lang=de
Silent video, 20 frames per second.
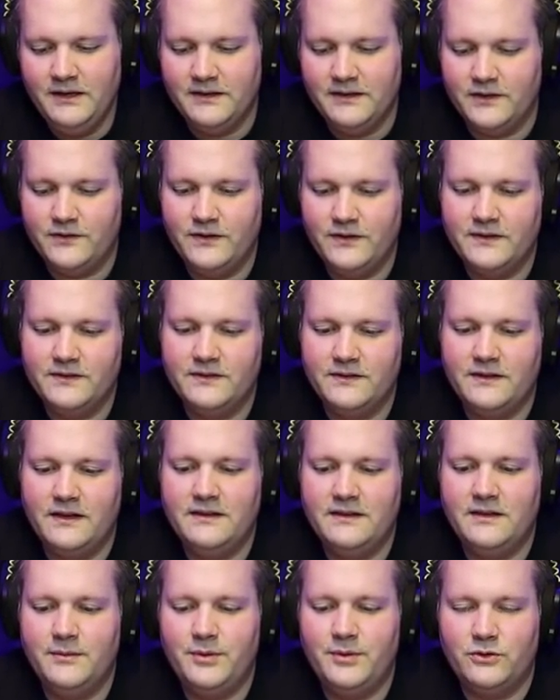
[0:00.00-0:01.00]
Deswegen sind da die
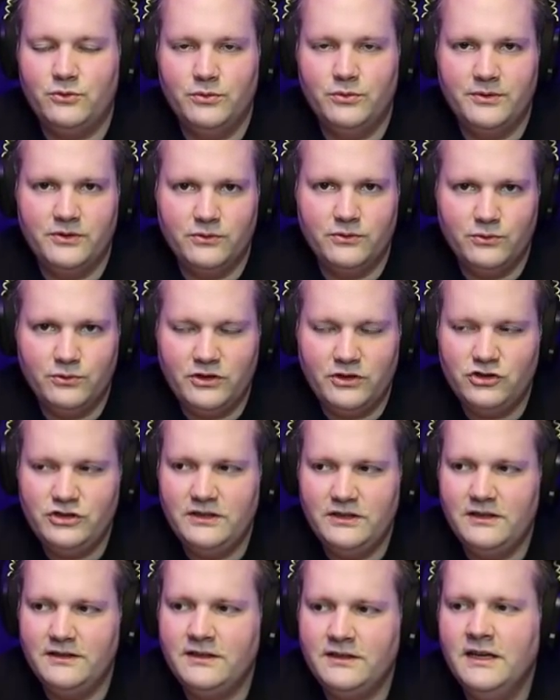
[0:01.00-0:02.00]
Temperaturen ein bisschen
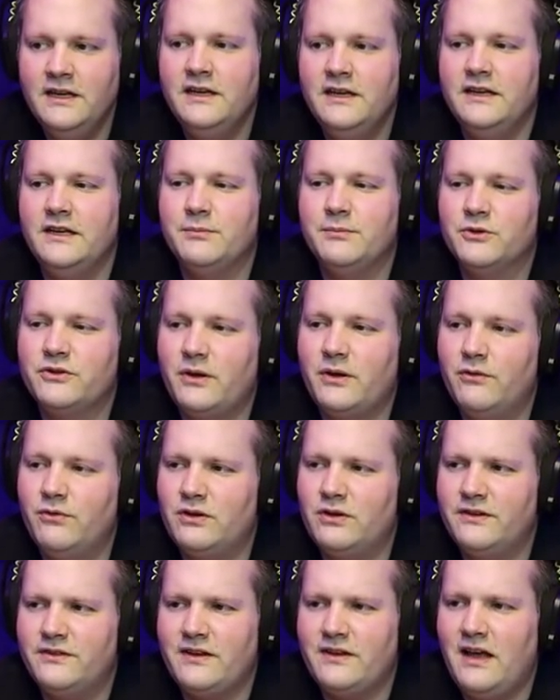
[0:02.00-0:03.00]
unterschiedlich. Ich muss aber
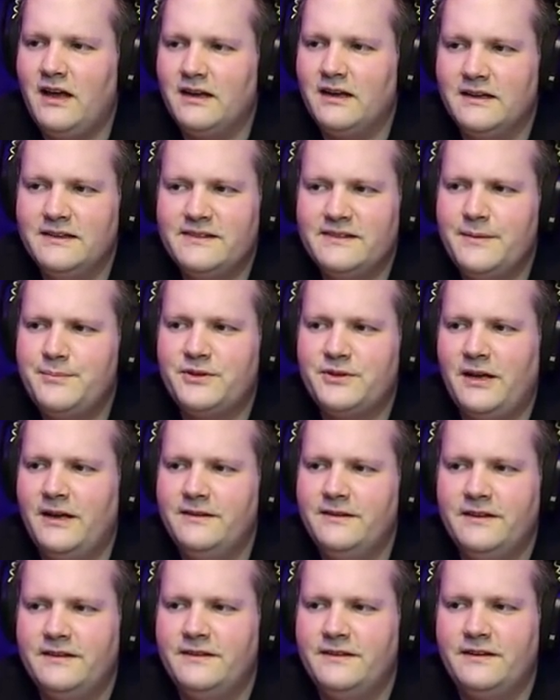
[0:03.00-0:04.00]
wirklich sagen, selbst
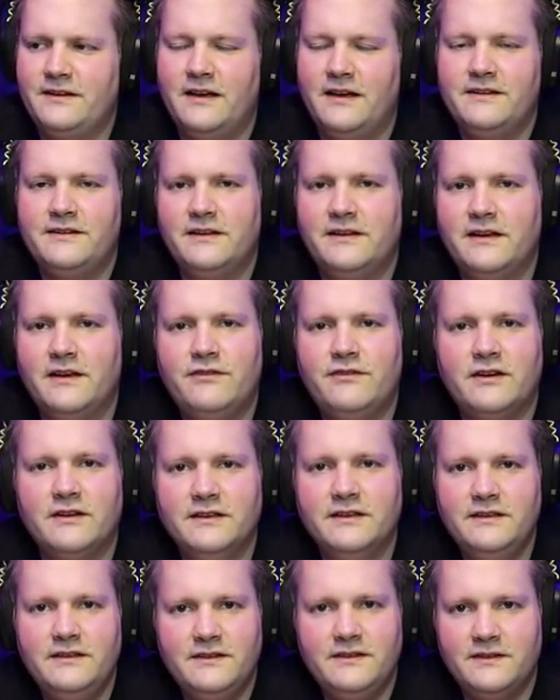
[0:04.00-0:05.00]
63 Grad ist halt einfach
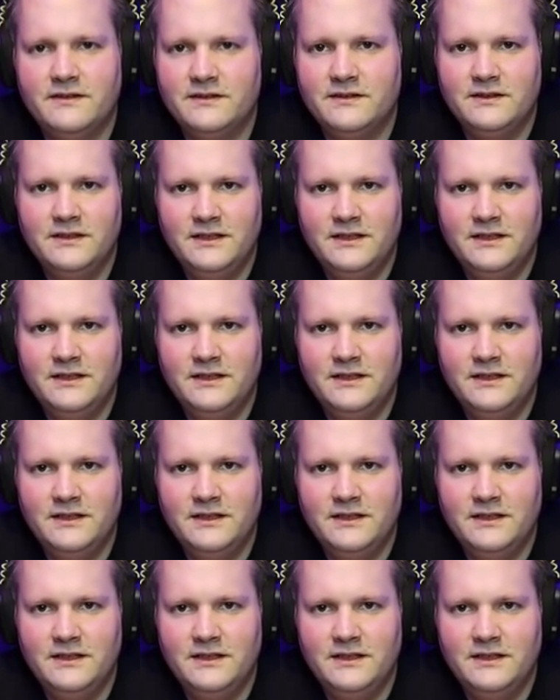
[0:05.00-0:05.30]
nichts.